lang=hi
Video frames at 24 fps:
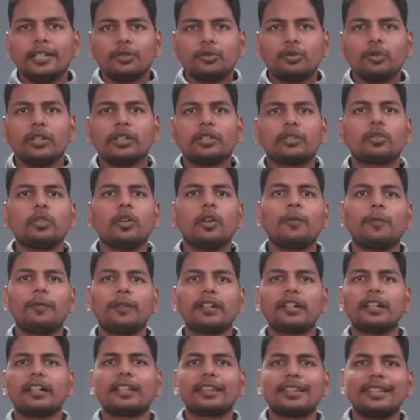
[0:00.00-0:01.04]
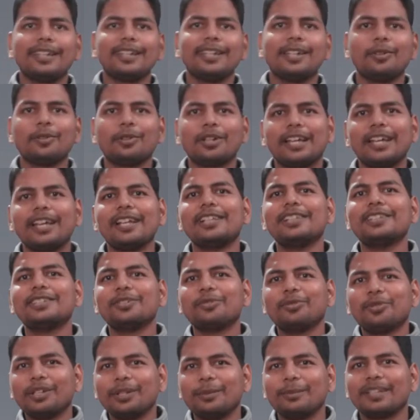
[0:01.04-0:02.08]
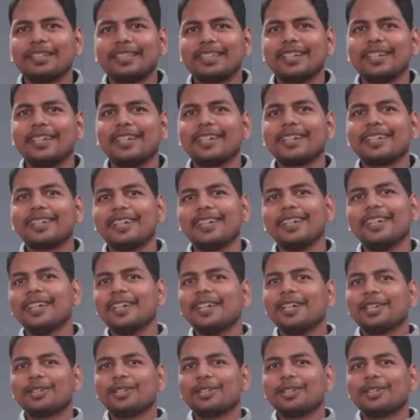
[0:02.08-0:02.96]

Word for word: जो इसको ऑफर करते हैं और एल उन्हीं में से एक है